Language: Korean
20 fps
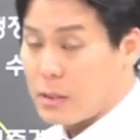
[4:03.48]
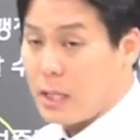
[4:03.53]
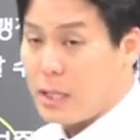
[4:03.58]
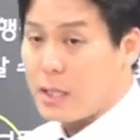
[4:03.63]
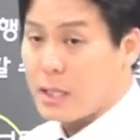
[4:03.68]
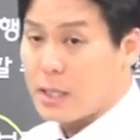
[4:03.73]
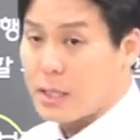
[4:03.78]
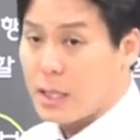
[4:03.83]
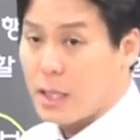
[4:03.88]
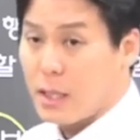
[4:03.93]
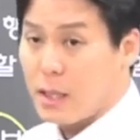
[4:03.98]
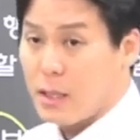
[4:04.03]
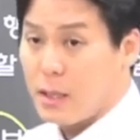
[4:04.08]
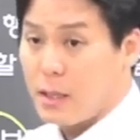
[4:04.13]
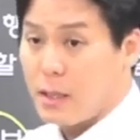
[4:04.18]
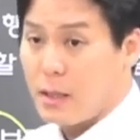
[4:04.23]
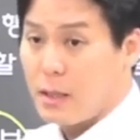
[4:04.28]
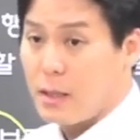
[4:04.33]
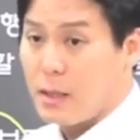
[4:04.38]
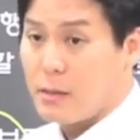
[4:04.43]
난리 난다.
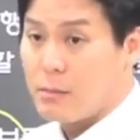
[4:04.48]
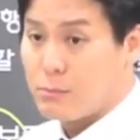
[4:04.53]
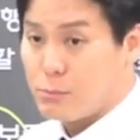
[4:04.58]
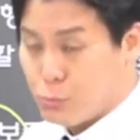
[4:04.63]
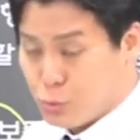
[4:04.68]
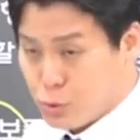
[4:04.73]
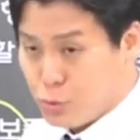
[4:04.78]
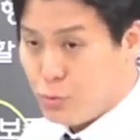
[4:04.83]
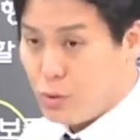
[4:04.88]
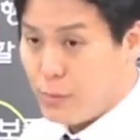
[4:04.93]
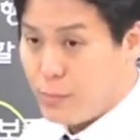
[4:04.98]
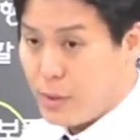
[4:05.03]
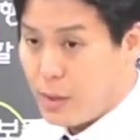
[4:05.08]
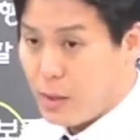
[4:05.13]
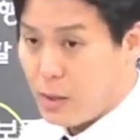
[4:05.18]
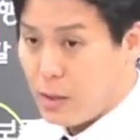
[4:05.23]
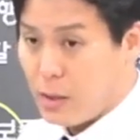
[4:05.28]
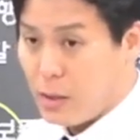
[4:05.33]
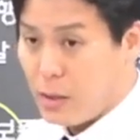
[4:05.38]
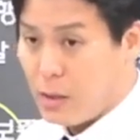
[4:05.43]
무슨
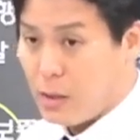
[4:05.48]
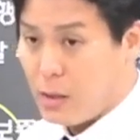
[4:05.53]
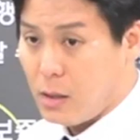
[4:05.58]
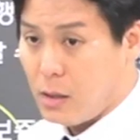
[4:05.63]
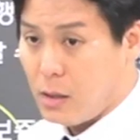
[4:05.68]
위험이에요?